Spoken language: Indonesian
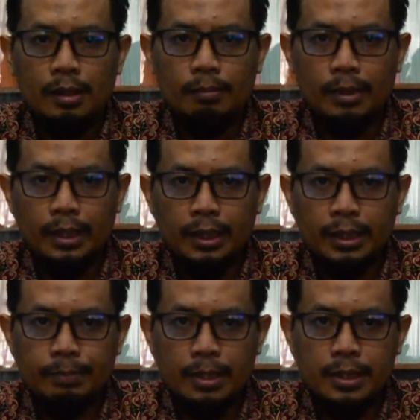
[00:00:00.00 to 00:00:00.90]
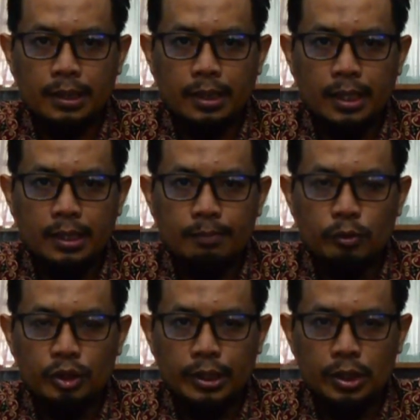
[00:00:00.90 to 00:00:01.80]
Mari kita panjatkan
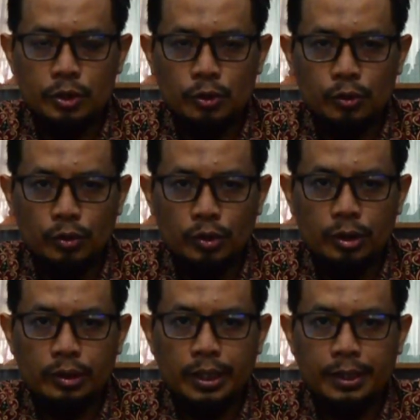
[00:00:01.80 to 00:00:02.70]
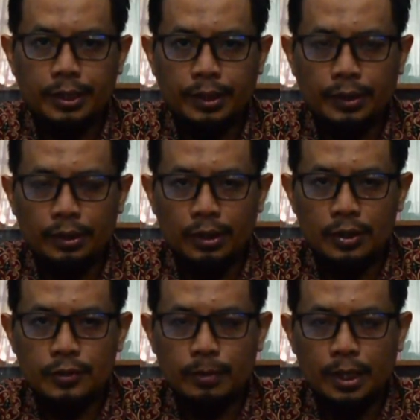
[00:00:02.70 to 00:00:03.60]
puji dan syukur kehadirat
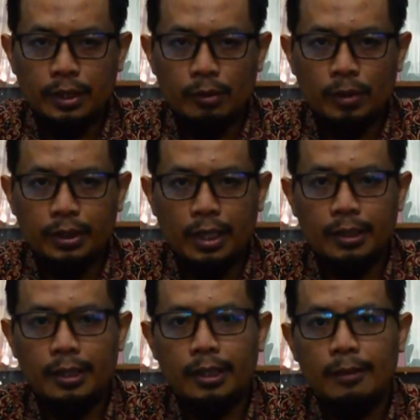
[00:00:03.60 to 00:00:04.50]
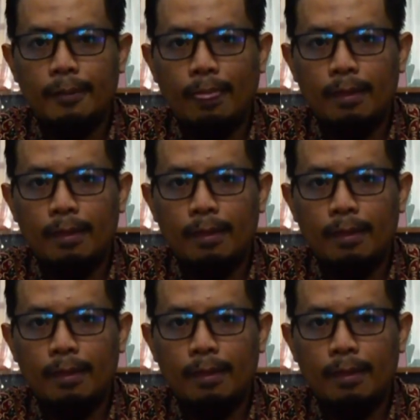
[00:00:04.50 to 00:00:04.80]
Allah Subhanahu wa taala